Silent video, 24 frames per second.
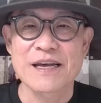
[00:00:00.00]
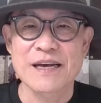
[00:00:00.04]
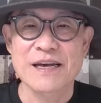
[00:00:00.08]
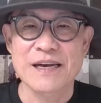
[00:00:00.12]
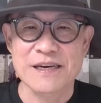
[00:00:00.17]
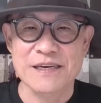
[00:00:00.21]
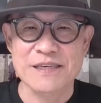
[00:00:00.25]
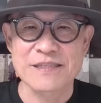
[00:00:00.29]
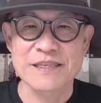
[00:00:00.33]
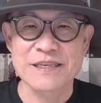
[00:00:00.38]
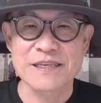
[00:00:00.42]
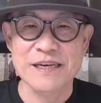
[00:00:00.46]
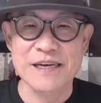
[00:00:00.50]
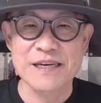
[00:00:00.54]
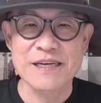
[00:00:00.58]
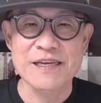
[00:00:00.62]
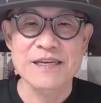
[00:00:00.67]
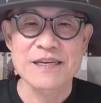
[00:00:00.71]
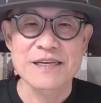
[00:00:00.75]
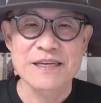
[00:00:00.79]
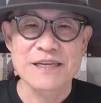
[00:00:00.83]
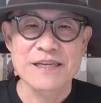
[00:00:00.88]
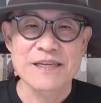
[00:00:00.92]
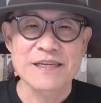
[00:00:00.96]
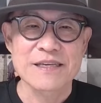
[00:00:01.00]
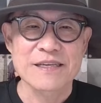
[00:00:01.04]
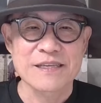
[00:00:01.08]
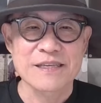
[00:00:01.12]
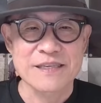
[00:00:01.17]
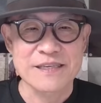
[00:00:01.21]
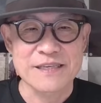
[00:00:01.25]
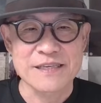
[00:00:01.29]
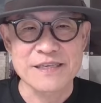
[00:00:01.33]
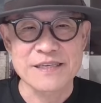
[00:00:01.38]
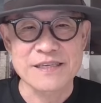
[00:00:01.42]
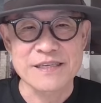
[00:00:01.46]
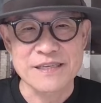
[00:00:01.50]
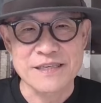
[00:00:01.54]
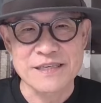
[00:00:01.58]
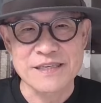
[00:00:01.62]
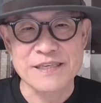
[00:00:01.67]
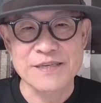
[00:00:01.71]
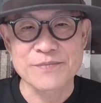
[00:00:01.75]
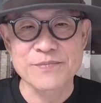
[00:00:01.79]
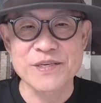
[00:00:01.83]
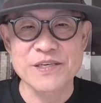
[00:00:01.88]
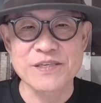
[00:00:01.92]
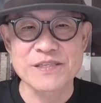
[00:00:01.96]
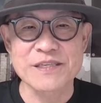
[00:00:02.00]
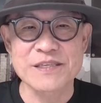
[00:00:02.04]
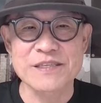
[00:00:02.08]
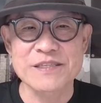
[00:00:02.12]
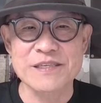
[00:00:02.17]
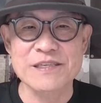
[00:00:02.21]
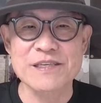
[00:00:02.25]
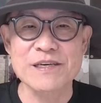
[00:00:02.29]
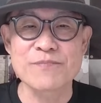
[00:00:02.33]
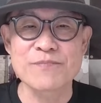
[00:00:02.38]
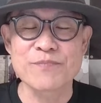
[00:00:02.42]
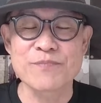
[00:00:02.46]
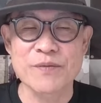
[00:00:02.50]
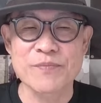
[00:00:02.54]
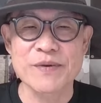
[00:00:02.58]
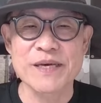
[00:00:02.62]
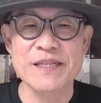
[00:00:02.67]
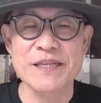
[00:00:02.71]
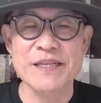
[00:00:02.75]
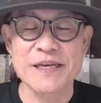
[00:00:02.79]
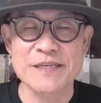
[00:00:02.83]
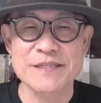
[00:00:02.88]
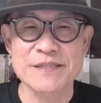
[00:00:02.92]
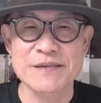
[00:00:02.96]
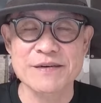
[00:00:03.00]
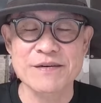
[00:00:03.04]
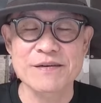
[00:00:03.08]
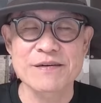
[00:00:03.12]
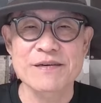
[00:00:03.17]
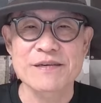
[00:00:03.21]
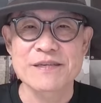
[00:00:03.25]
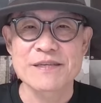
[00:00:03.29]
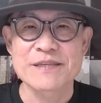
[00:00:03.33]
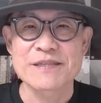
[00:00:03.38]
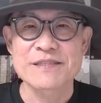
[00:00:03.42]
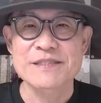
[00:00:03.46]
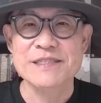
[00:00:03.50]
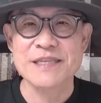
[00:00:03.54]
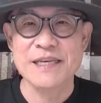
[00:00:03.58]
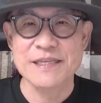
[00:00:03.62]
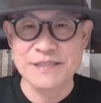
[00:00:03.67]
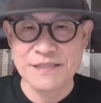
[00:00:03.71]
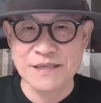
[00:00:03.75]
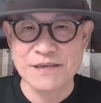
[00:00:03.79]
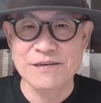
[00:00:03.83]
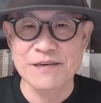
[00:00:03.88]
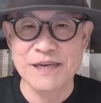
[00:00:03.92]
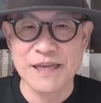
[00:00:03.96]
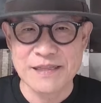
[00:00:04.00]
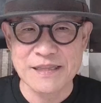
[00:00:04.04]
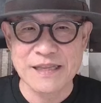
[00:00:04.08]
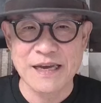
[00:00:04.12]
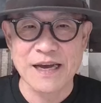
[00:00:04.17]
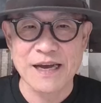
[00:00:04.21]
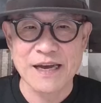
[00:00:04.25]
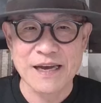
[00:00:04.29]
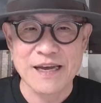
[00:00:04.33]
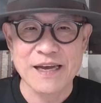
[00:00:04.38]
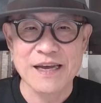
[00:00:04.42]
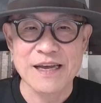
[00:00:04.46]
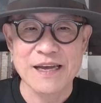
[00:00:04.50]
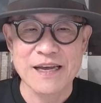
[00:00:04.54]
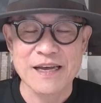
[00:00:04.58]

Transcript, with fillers: 아, 그러니까 이 김건희 특검법에 대해서 찬성을 했다.